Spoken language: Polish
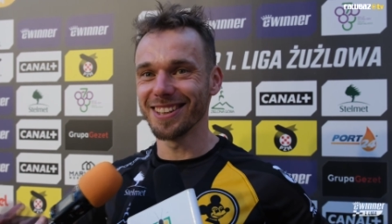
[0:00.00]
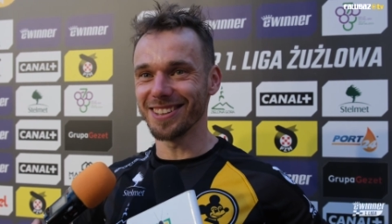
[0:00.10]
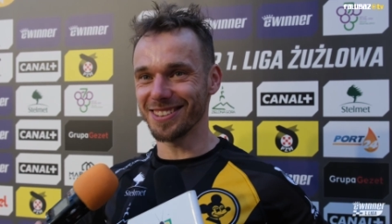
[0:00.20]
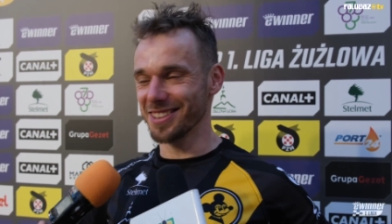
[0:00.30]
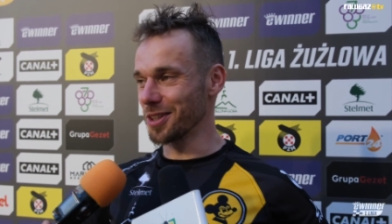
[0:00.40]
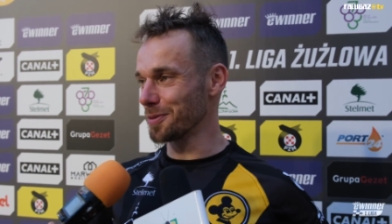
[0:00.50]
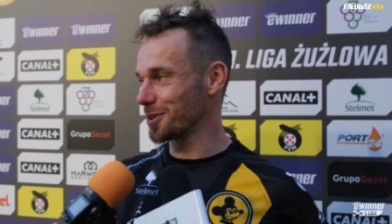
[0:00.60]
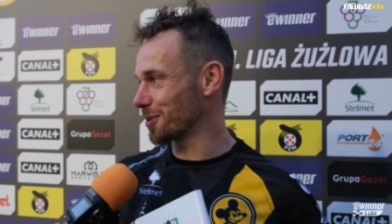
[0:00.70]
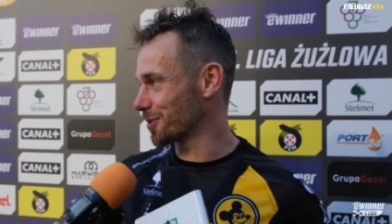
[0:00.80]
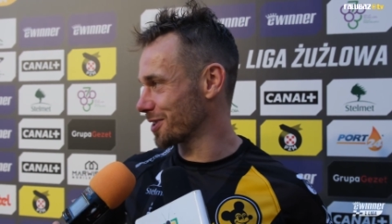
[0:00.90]
no jest
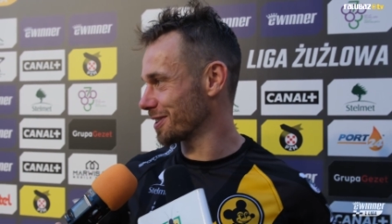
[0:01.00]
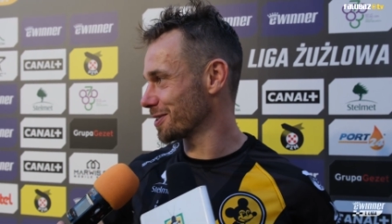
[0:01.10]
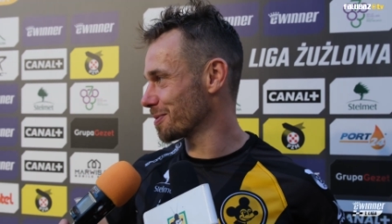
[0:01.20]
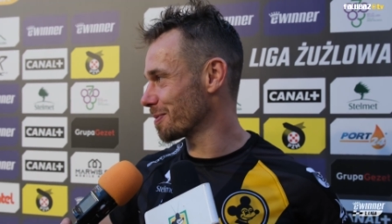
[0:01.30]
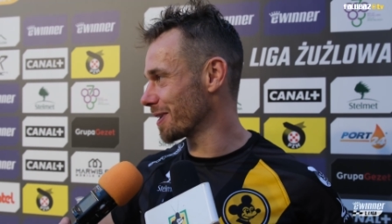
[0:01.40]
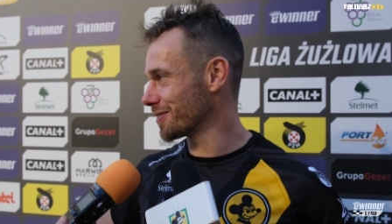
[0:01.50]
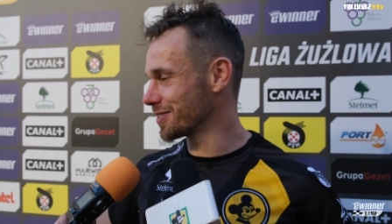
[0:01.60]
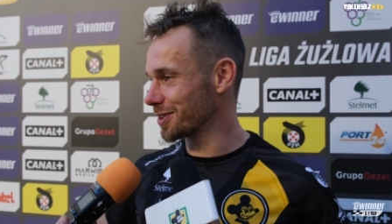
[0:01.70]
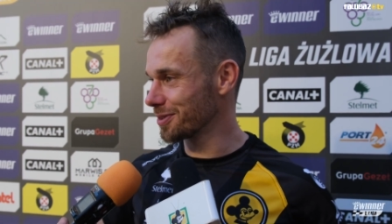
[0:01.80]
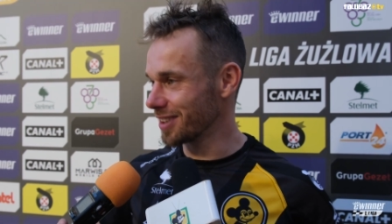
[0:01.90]
niedobrze, tu trzeba coś
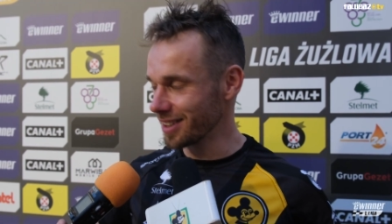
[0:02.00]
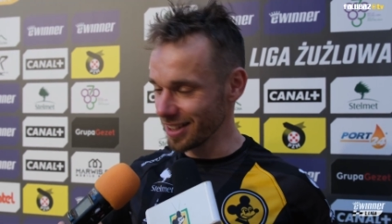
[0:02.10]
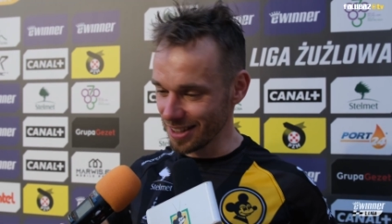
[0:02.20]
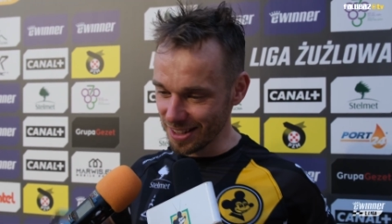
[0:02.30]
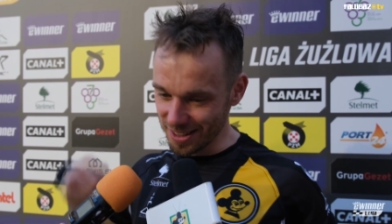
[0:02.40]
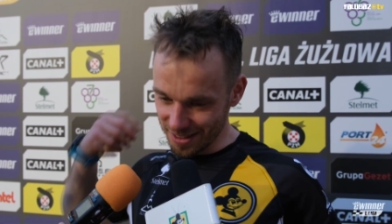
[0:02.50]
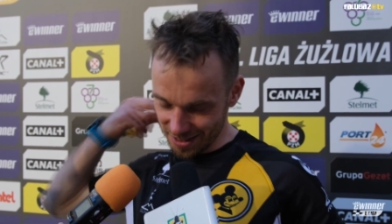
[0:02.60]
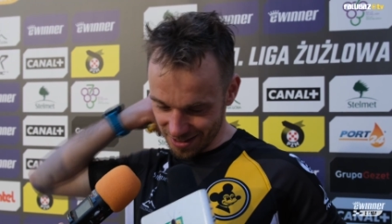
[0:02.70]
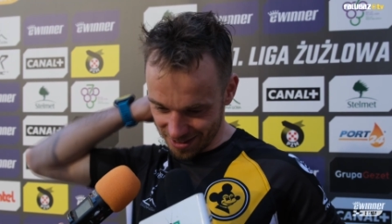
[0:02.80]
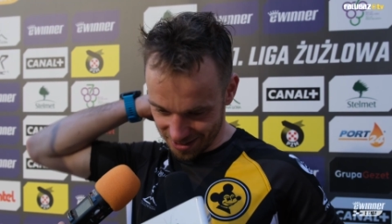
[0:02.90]
poprawić, a tu tam nagle...
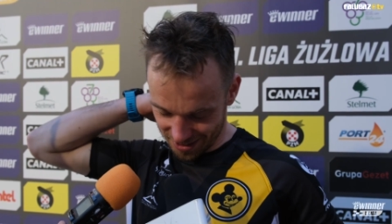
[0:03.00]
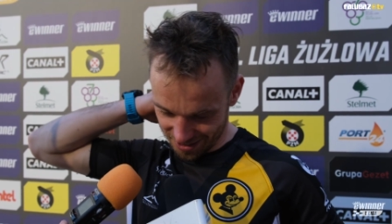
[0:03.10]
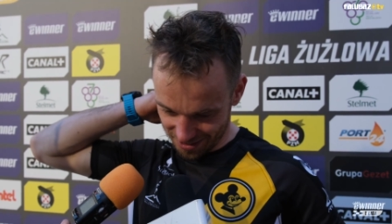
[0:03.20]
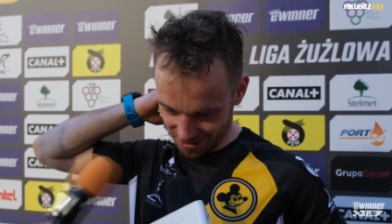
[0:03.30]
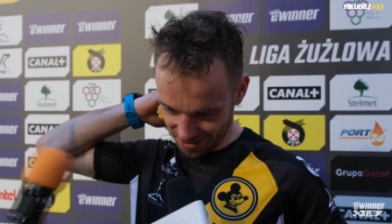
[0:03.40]
No to